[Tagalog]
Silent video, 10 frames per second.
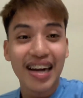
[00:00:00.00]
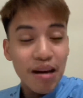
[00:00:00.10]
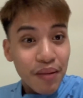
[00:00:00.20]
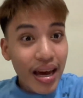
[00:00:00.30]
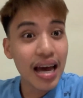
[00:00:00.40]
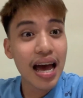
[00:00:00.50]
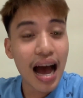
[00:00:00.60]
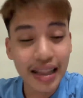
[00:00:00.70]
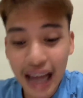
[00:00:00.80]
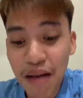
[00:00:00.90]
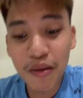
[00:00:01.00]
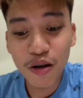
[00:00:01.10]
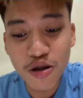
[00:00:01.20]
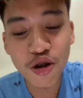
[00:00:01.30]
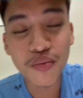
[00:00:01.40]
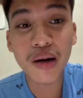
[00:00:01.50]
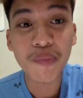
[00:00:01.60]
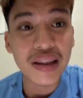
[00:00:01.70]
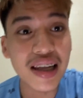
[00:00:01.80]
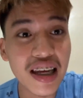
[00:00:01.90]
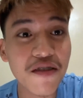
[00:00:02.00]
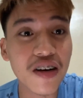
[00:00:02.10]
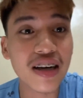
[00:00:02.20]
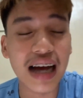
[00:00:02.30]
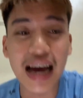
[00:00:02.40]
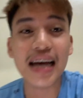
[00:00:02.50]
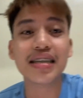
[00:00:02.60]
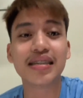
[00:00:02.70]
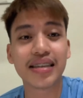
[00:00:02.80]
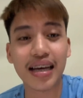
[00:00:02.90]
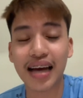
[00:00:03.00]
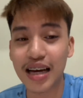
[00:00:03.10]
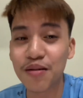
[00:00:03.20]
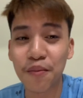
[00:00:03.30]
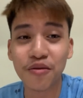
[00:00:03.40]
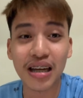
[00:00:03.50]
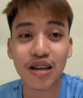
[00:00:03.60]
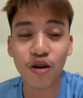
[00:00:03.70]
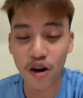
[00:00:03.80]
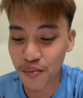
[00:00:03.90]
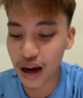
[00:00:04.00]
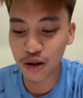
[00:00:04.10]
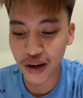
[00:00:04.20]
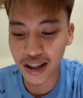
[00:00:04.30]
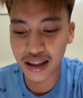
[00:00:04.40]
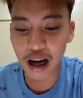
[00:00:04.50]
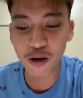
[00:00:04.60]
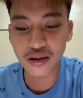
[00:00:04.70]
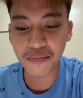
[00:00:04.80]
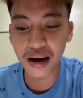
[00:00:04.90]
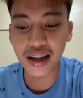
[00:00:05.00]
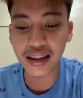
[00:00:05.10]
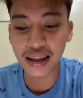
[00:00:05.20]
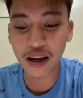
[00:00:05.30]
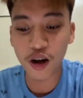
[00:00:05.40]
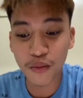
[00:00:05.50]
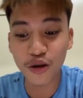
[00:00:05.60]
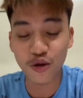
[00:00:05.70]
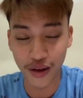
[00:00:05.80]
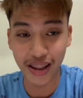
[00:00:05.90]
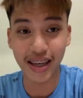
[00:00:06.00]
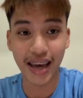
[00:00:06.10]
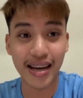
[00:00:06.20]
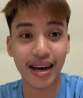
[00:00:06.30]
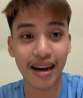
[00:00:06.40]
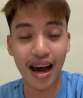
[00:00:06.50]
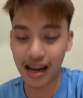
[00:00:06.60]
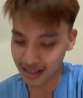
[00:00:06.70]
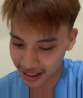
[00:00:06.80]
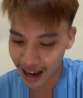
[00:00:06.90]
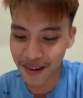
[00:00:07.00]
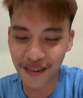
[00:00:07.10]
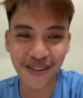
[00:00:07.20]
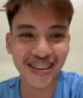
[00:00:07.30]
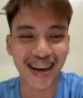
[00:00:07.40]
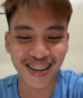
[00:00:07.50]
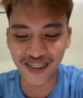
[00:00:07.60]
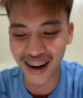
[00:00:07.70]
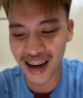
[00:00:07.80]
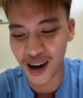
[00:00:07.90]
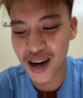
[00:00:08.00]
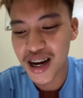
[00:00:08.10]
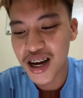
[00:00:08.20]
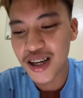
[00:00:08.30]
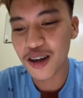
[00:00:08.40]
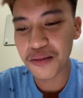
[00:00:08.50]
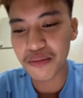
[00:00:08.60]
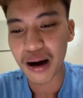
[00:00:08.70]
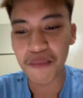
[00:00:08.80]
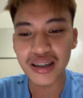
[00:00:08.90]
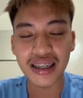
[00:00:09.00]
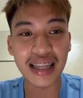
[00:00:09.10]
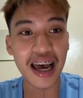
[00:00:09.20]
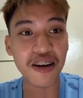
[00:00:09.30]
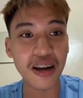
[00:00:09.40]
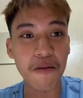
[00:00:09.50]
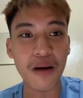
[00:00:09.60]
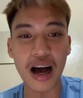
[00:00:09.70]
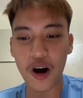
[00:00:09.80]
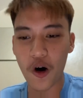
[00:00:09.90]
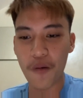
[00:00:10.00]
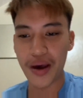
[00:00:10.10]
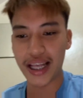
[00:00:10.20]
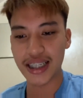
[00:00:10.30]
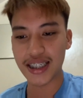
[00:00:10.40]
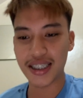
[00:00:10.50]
Grabe, ang daming gusto magpa-deliver, guys. Sige, guys, pupuntahan ko yung mga 20,000 mga almost 20k na react. Sige, pupuntahan ko kayo. So, magbabasa tayo ng mga comments.